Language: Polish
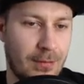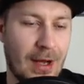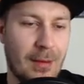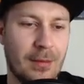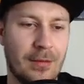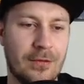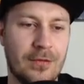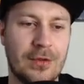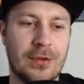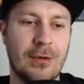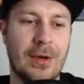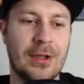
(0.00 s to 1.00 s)
bam,
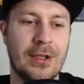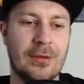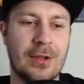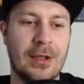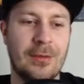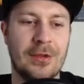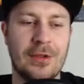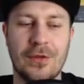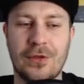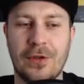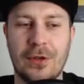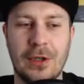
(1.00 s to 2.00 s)
wszystko ładnie tutaj mi się
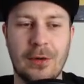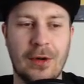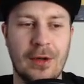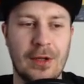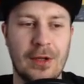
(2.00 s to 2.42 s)
wyświetliło.